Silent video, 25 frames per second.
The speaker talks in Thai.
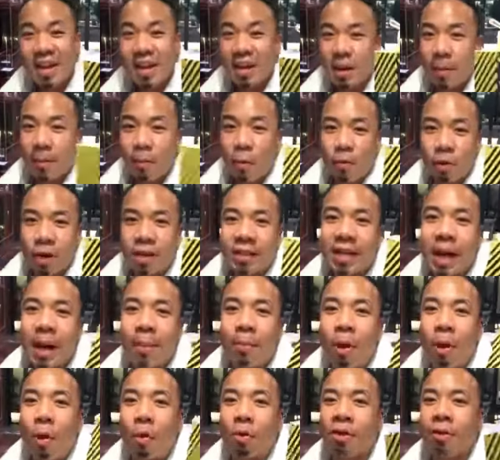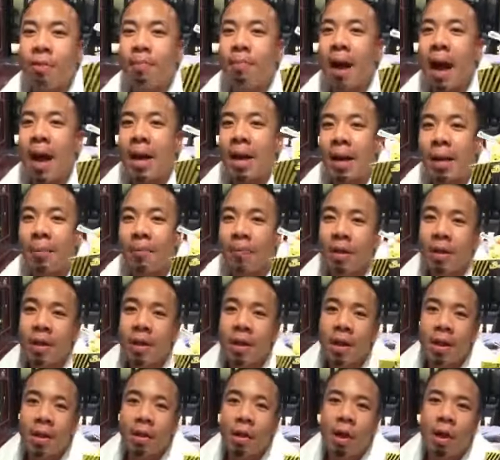กระปุกนี้360บาทเอง
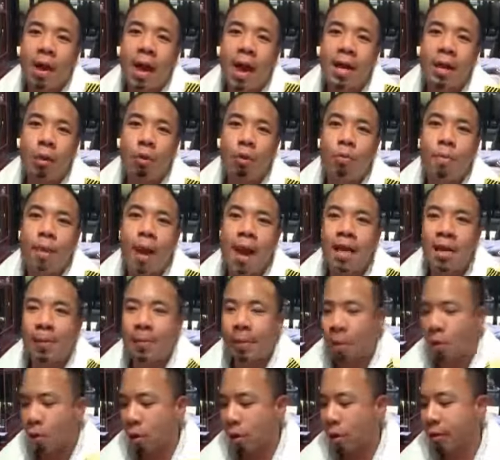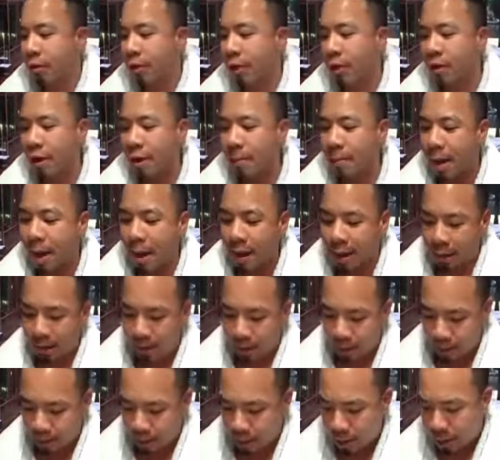ก่อนหน้านี้คุณแม่จะเป็นคนซื้อครีมให้
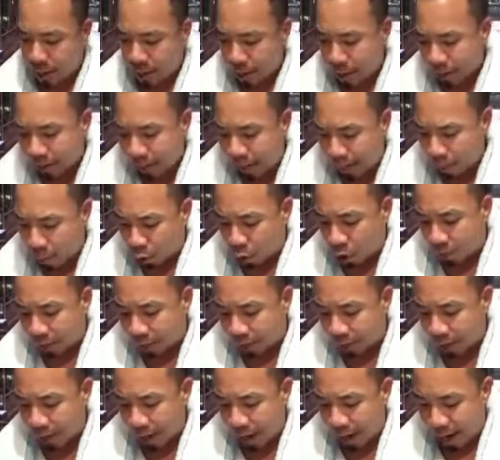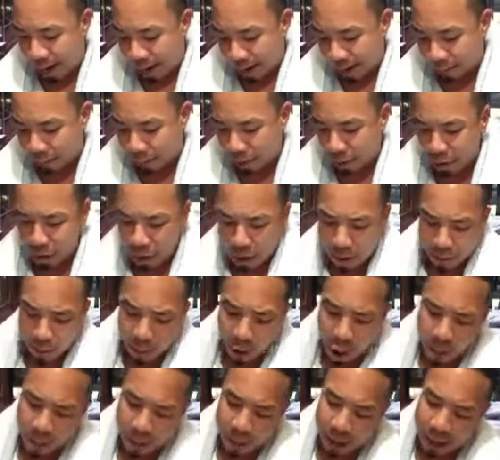ใช้หมดก็ไปซื้อเอง
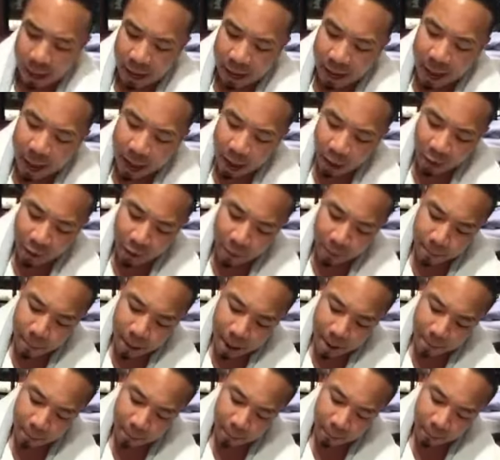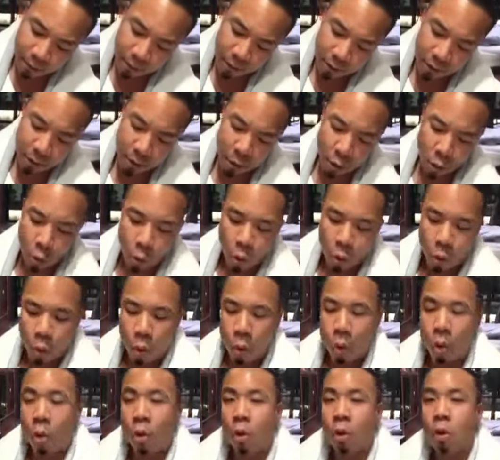พอไปเห็นราคาครีมปั๊บโอ้โห
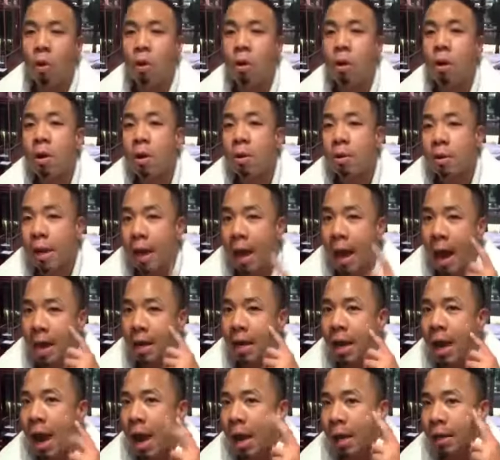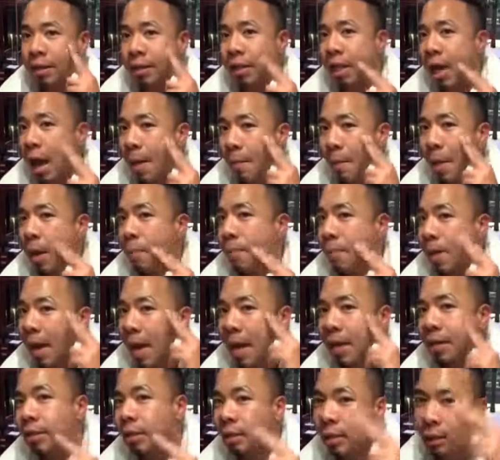ในห้างนี่ขายกันสี่ห้าพันไม่ก
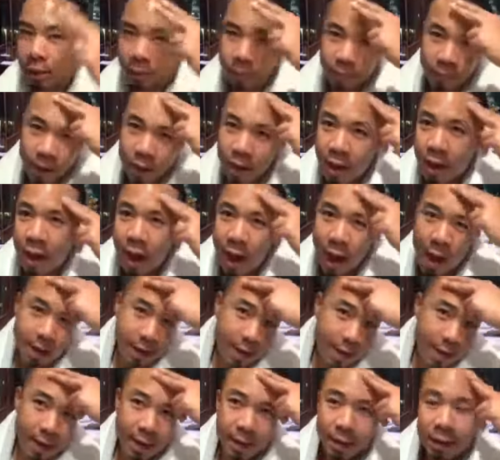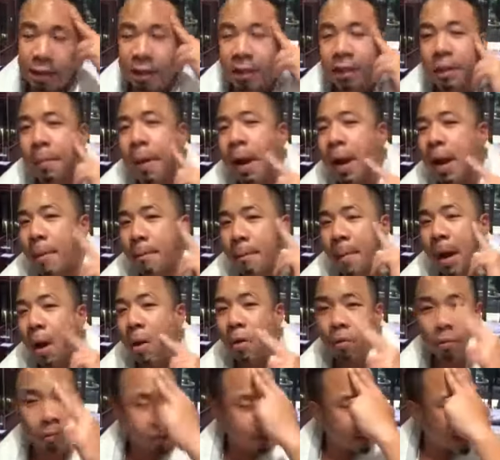ล้าซื้อ อันนี้สบายกระเป๋า
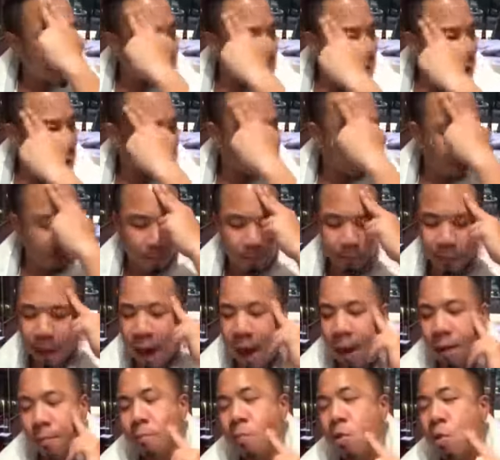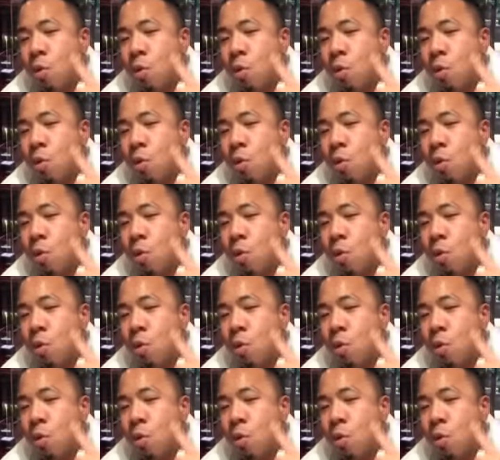360บาท